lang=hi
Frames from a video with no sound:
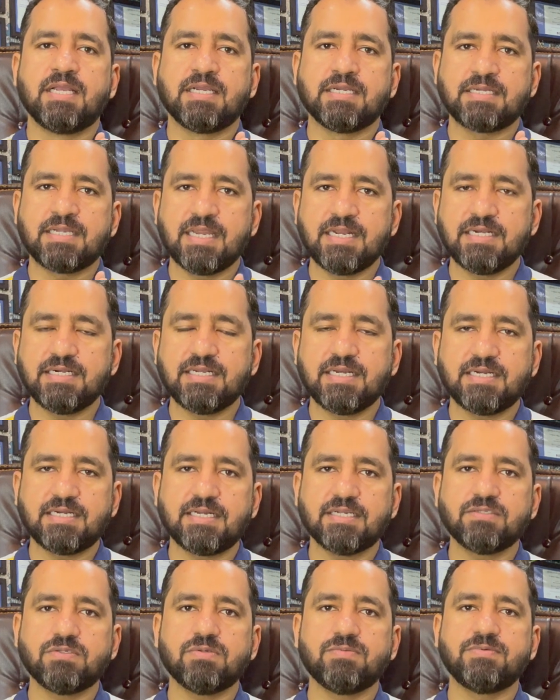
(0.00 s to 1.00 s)
कनाडा
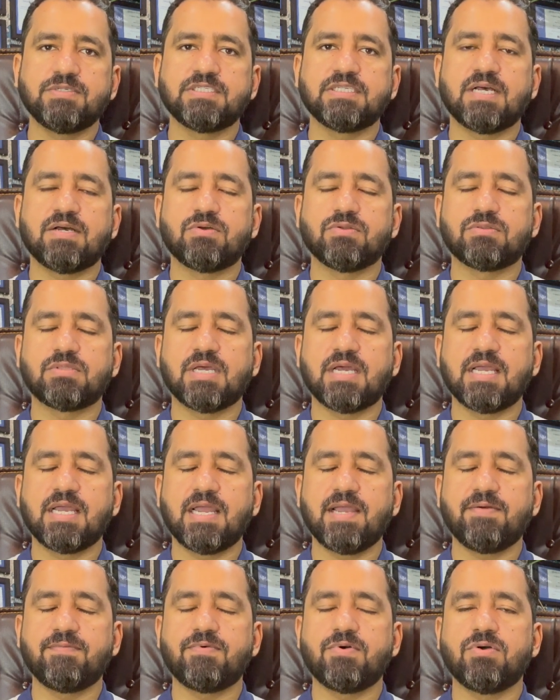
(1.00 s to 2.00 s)
का जो वीज़ा होता
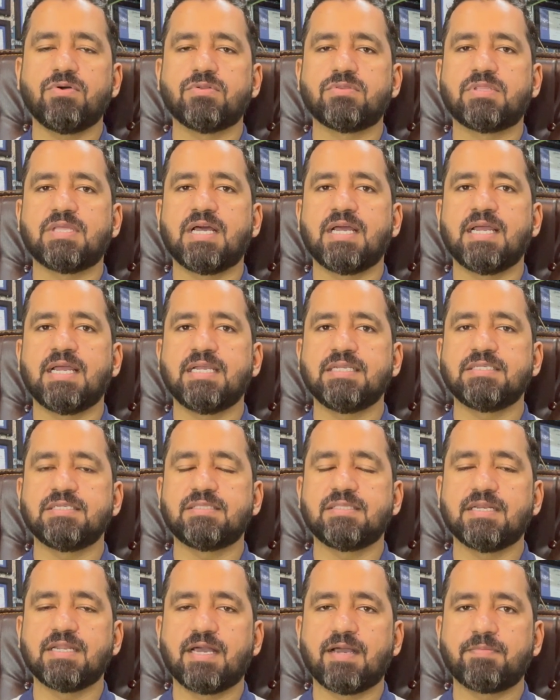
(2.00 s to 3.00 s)
है वो होता है
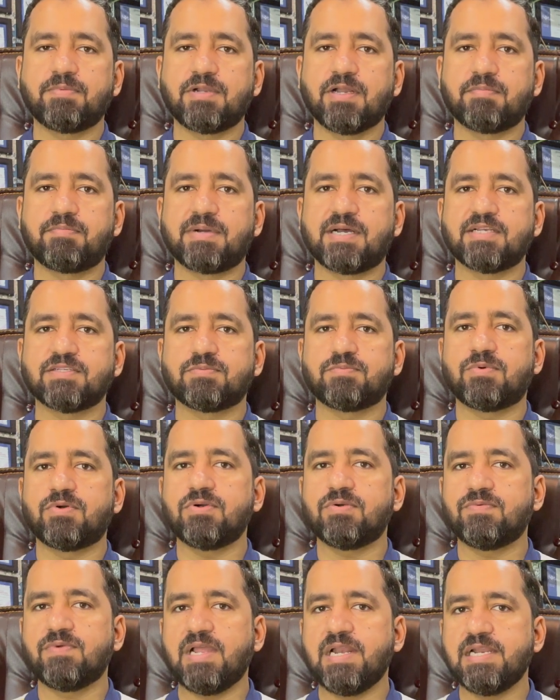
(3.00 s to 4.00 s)
जितना आपका
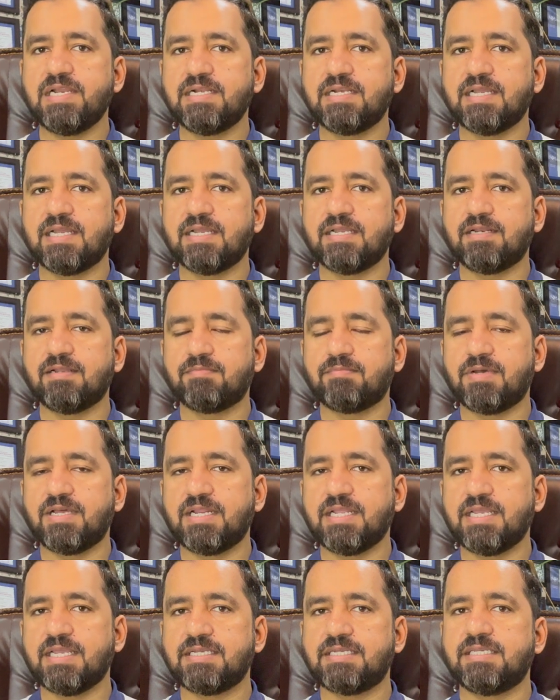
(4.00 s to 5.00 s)
पासपोर्ट वैलिड है
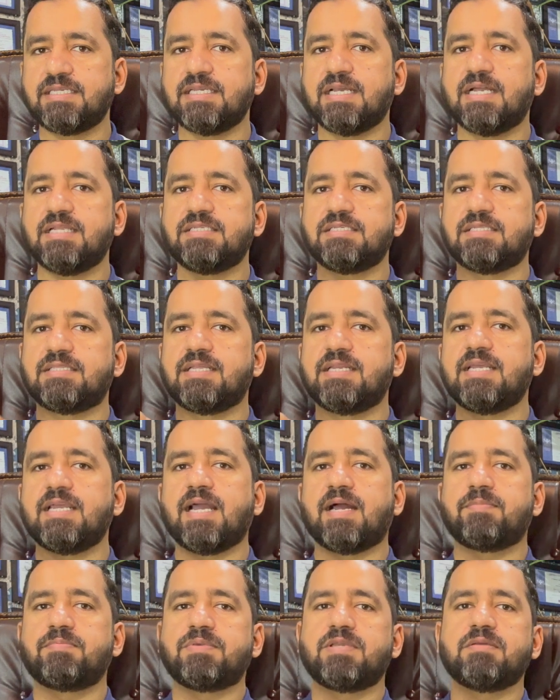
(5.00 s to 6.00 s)
नंबर एक या जितने
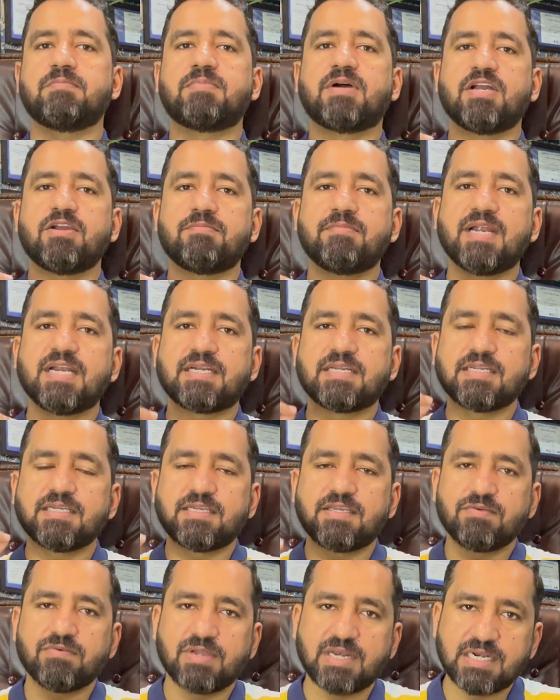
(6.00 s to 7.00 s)
आपकी
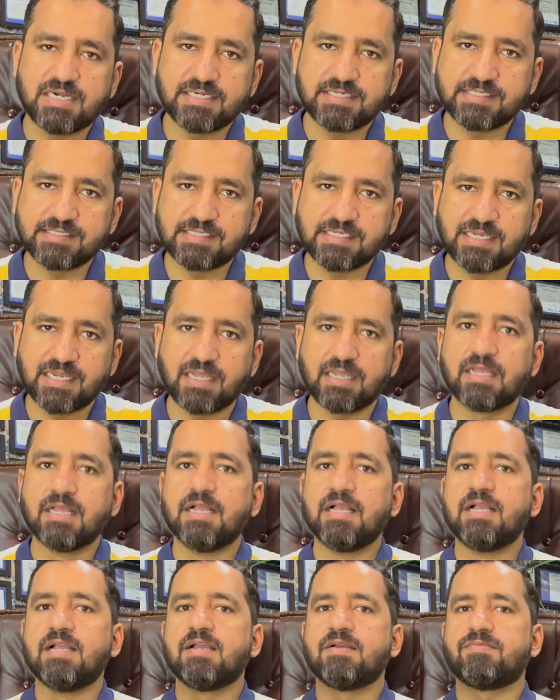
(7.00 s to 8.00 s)
बायोमेट्रिक की वैलिडिटी है
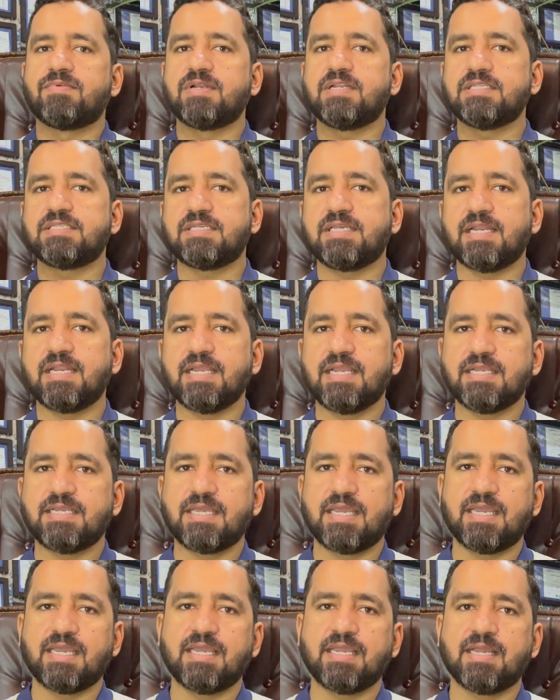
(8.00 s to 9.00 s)
फ़र्ज़ करें
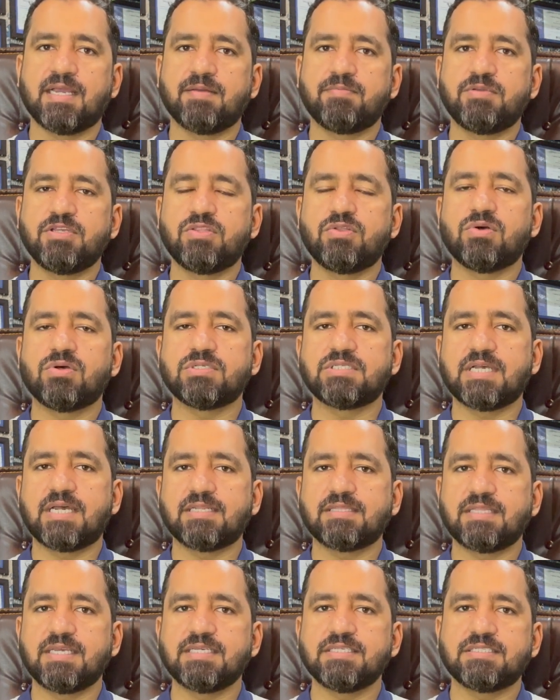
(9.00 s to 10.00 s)
कि अभी
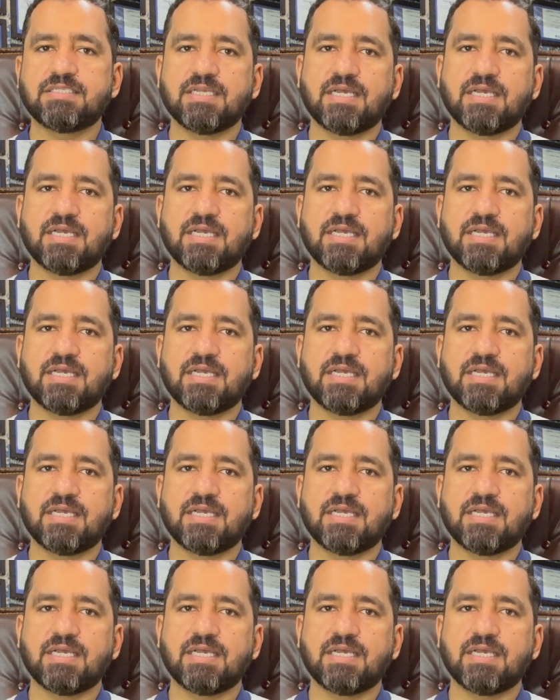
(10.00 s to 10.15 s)
2023 चल